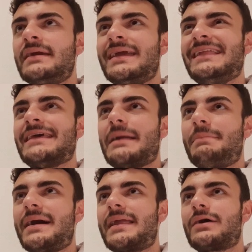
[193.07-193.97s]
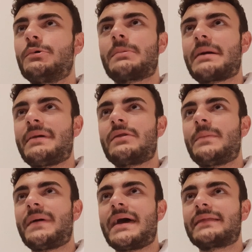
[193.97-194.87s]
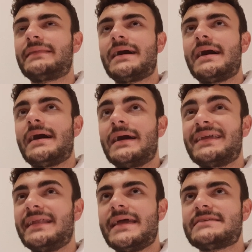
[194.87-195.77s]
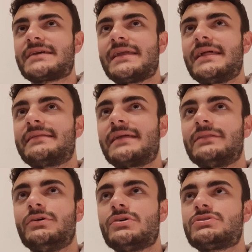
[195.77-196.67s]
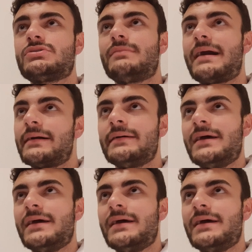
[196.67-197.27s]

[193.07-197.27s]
e gliela para con una mano aperta a Inglese che gliela tira addosso, ma